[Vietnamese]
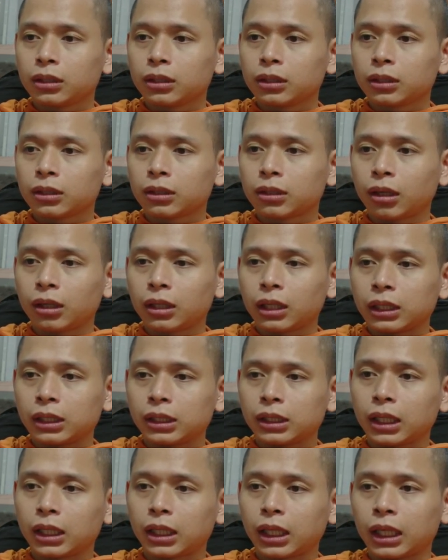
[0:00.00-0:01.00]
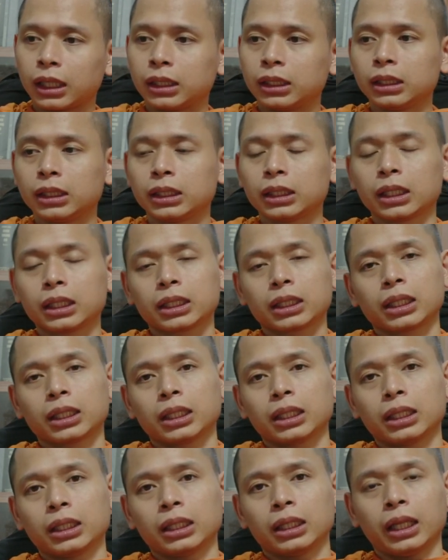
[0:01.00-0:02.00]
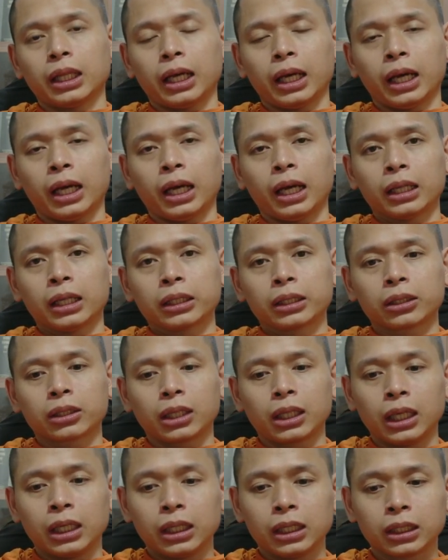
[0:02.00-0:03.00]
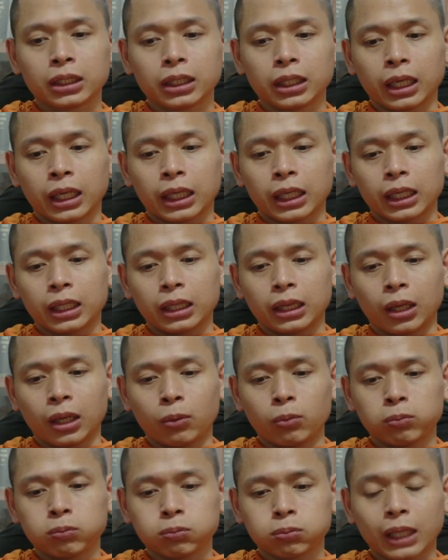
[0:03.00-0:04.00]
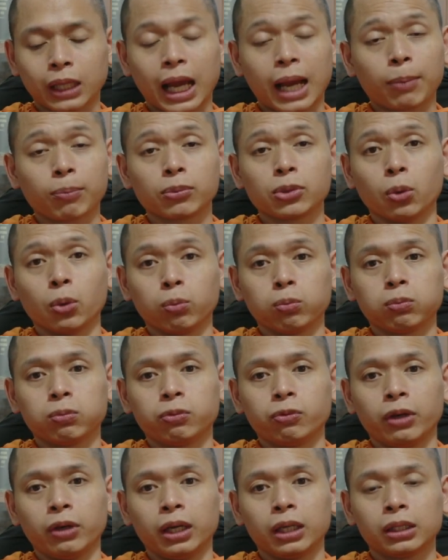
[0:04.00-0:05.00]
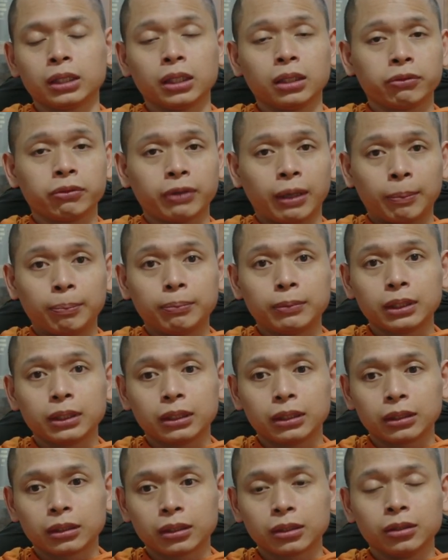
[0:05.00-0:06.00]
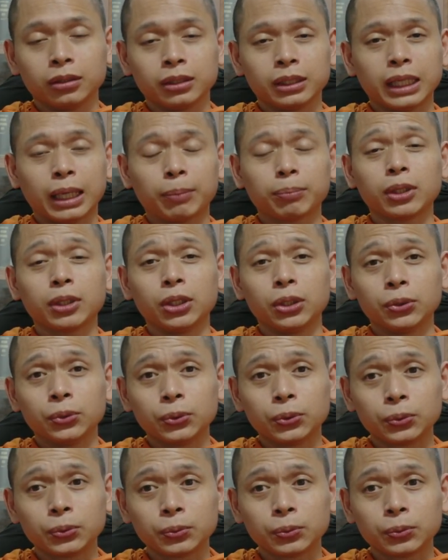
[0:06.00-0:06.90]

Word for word: đó là như thế này thứ nhất á, là cái lợi ích là cái lòng tham dục về thực phẩm á, nó được giảm thiểu